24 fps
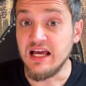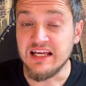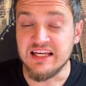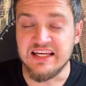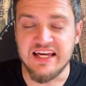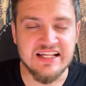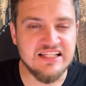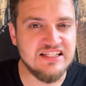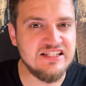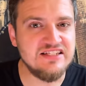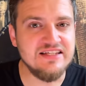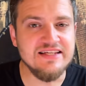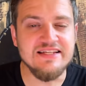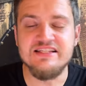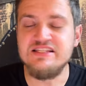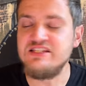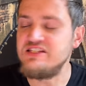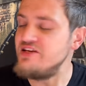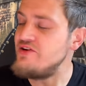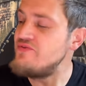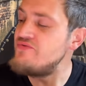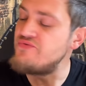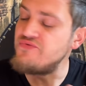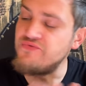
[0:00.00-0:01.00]
Jetzt sind
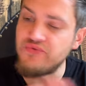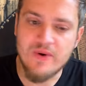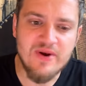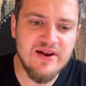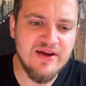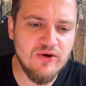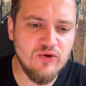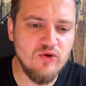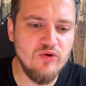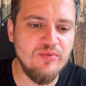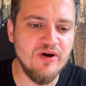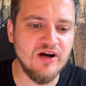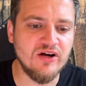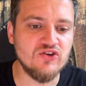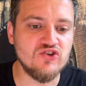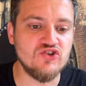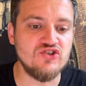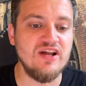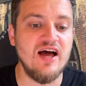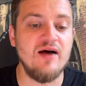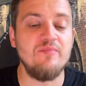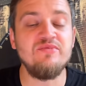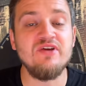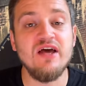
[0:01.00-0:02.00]
sie völlig
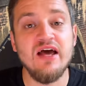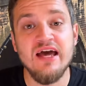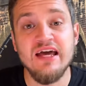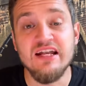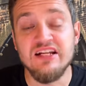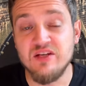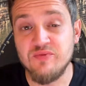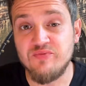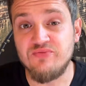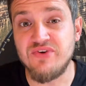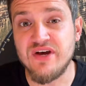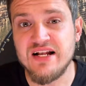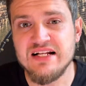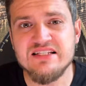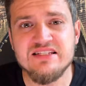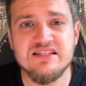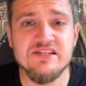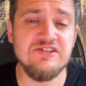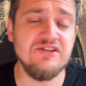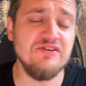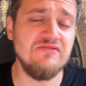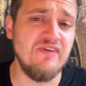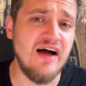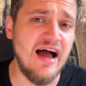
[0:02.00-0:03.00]
übergeschnappt. Die
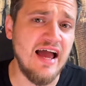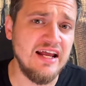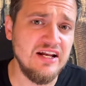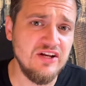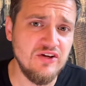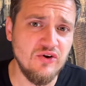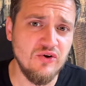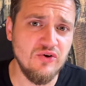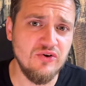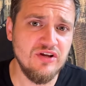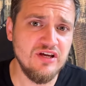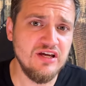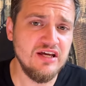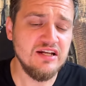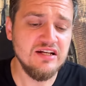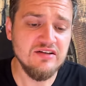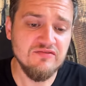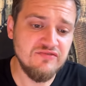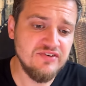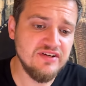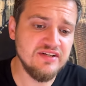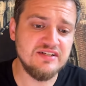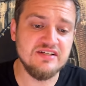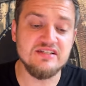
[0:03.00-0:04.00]
pfälzische Weinkönigin
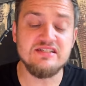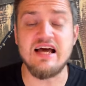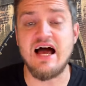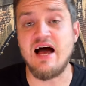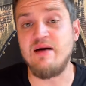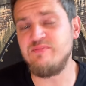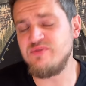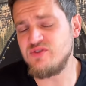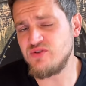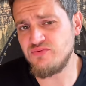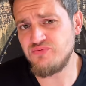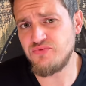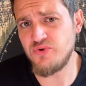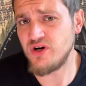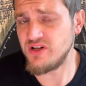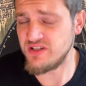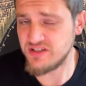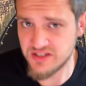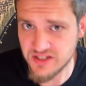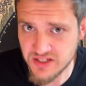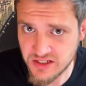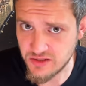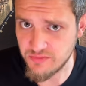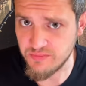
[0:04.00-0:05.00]
wird es ab sofort
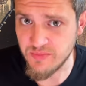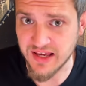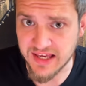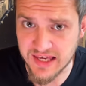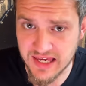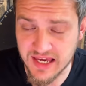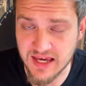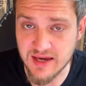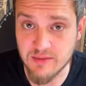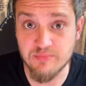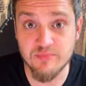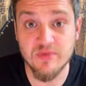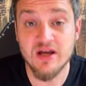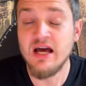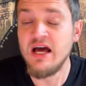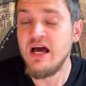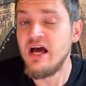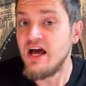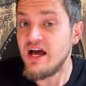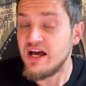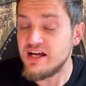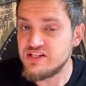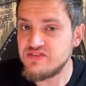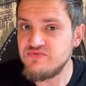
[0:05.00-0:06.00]
nicht mehr geben.
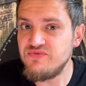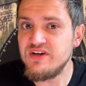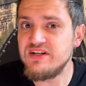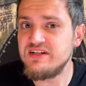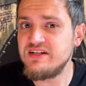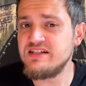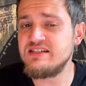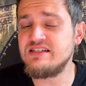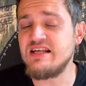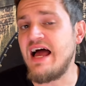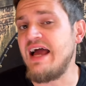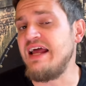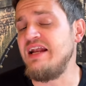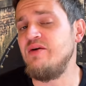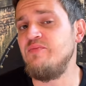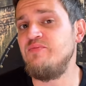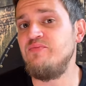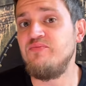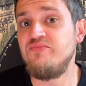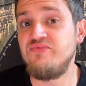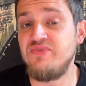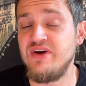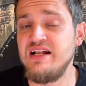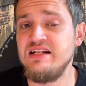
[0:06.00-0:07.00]
Es wird jetzt eine
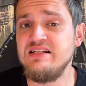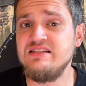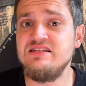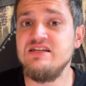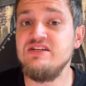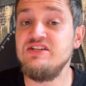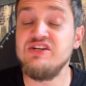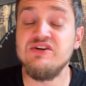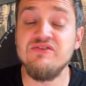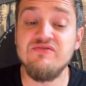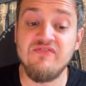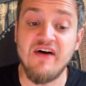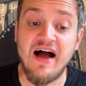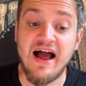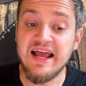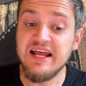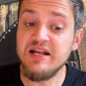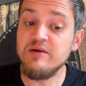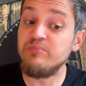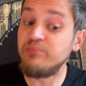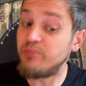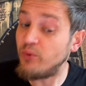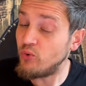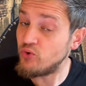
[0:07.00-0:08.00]
pfälzische
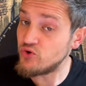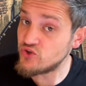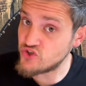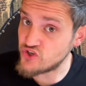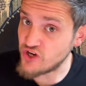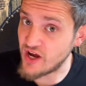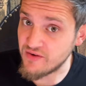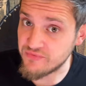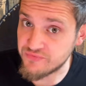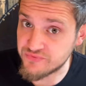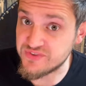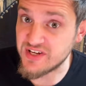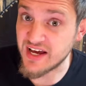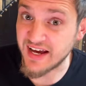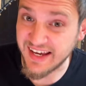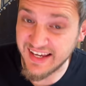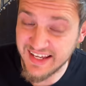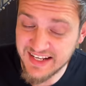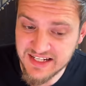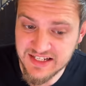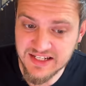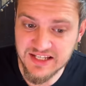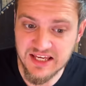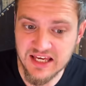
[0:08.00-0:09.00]

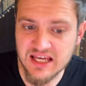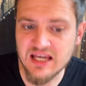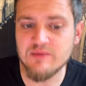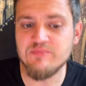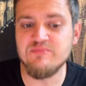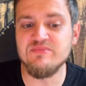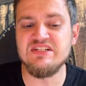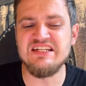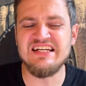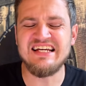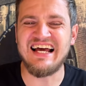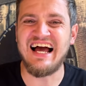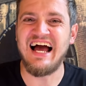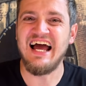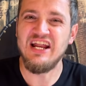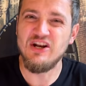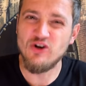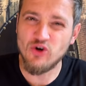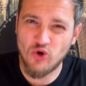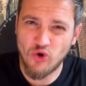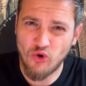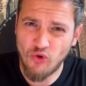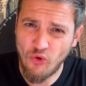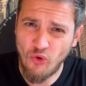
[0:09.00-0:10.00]
Weinbotschafterin geben, die keine
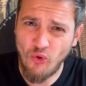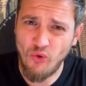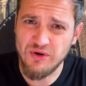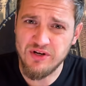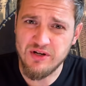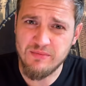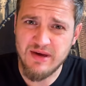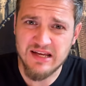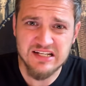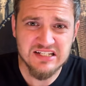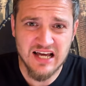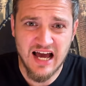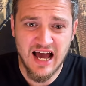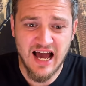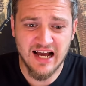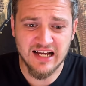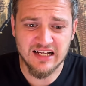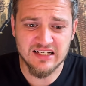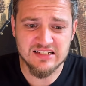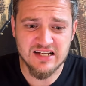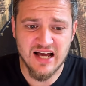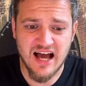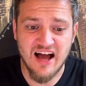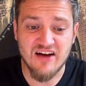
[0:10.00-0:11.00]
Krone mehr tragen
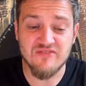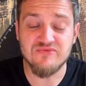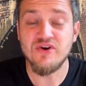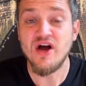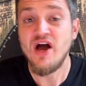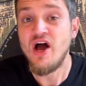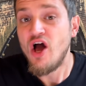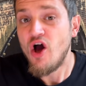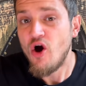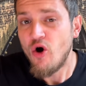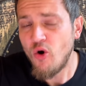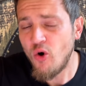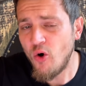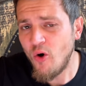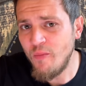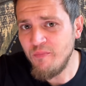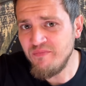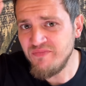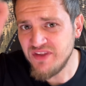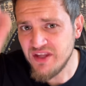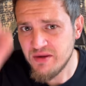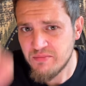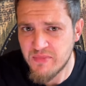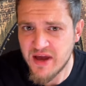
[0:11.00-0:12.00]
darf,
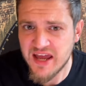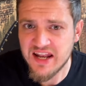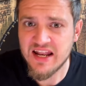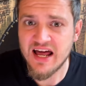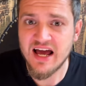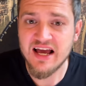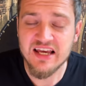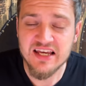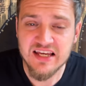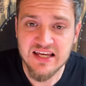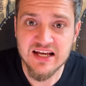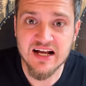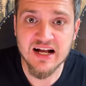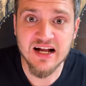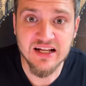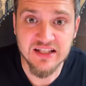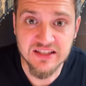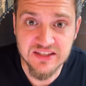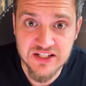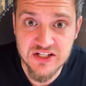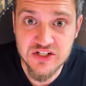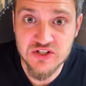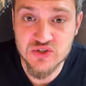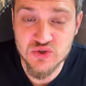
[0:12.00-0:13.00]
um die Männer hier
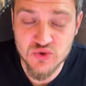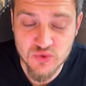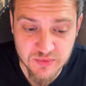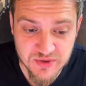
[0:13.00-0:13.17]
nicht zu